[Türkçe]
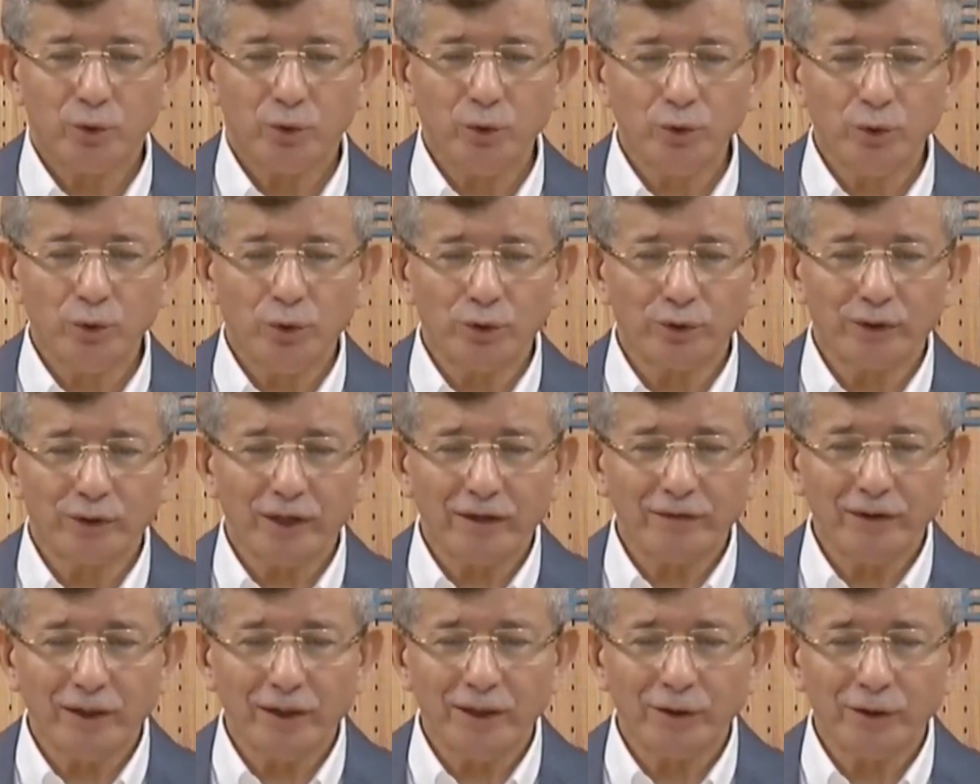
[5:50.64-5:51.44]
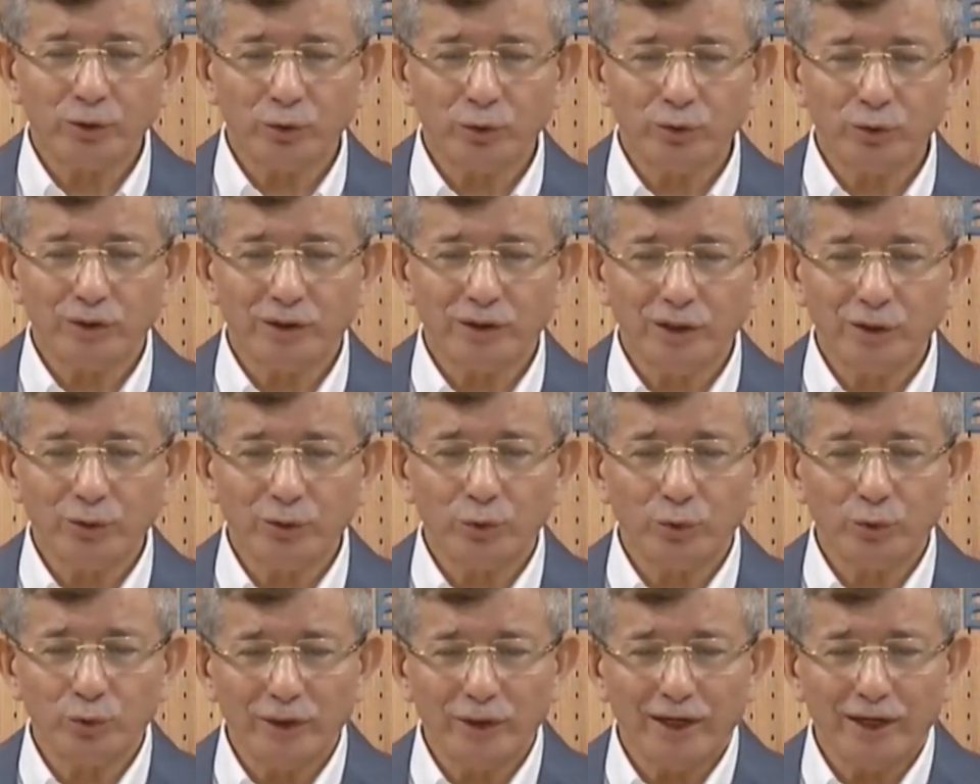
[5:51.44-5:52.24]
Dün ÖTV ile
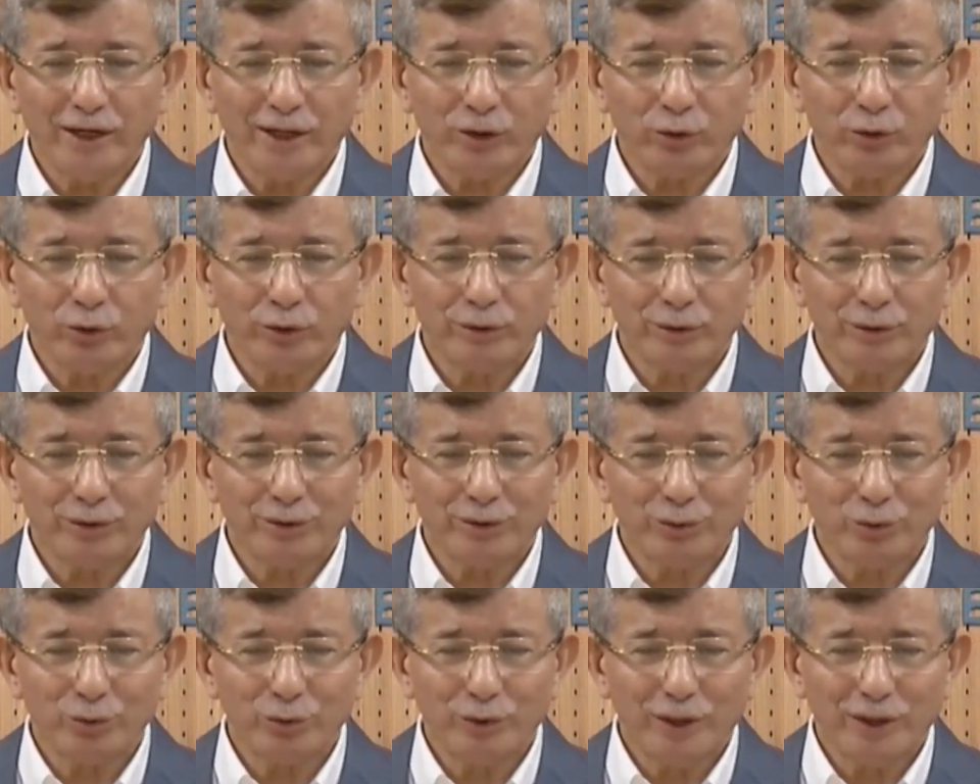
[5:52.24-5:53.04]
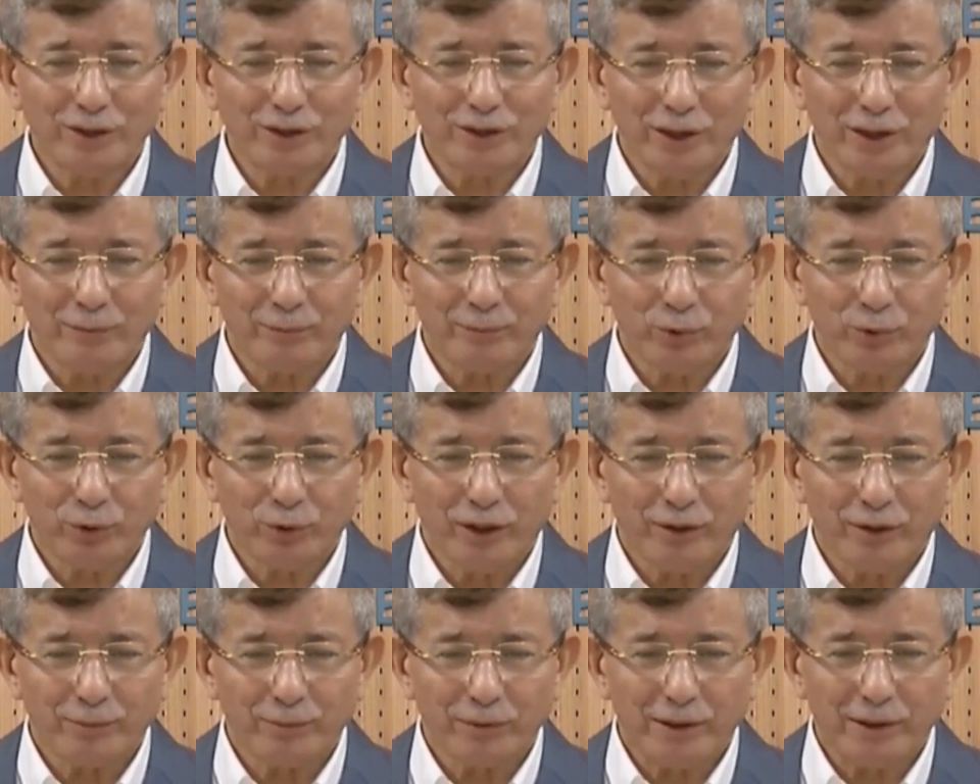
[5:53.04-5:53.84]
Türkiye'yi dünya rekoru, dünya
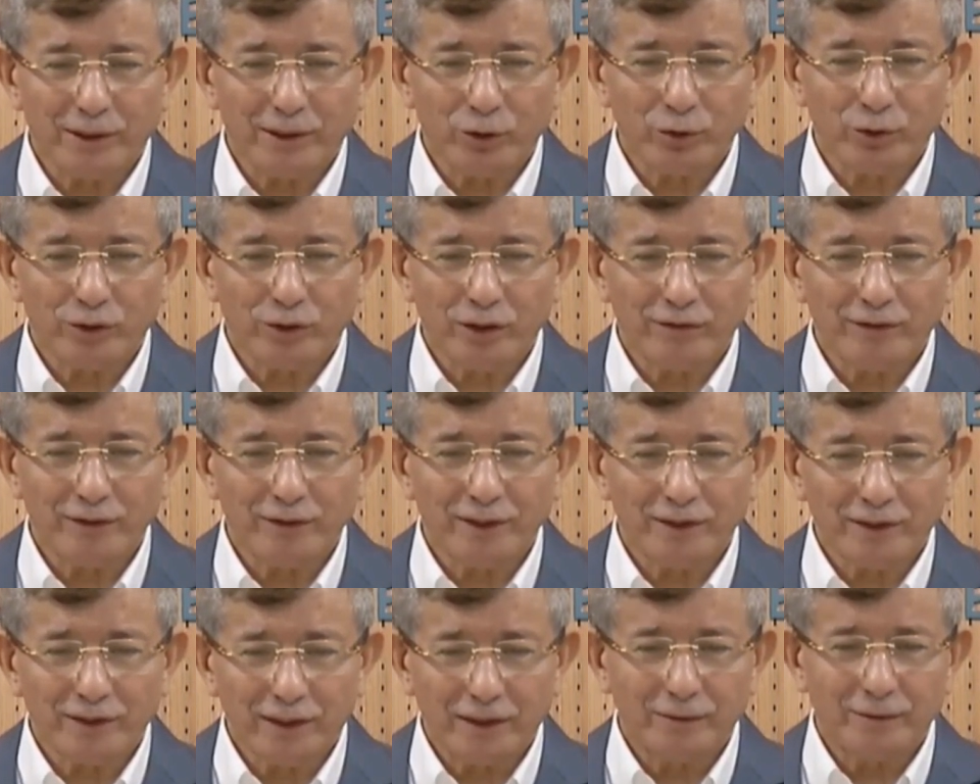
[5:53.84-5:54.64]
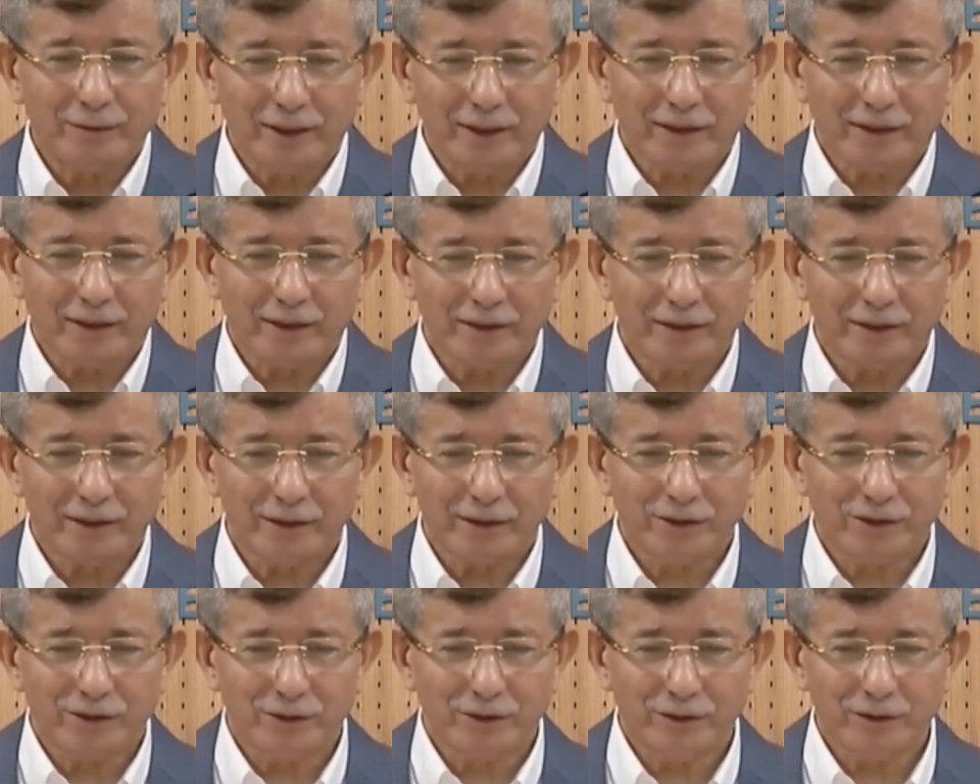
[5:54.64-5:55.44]
şampiyonu yaptılar. ÖTV'de Danimarka'yı da
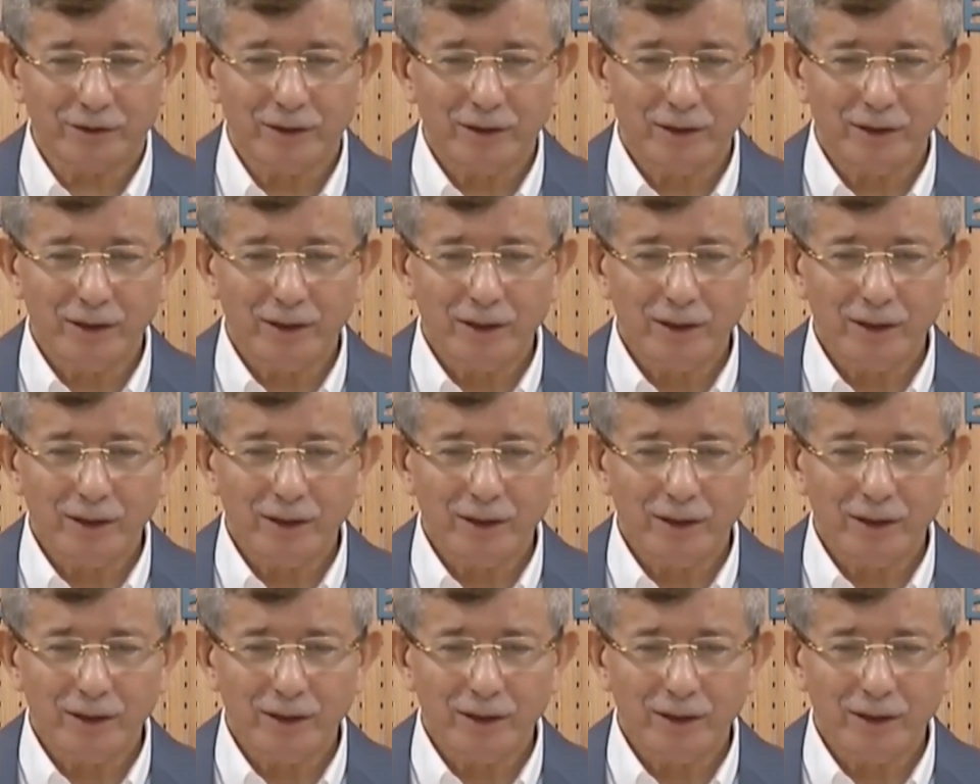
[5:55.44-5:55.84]
geçtik.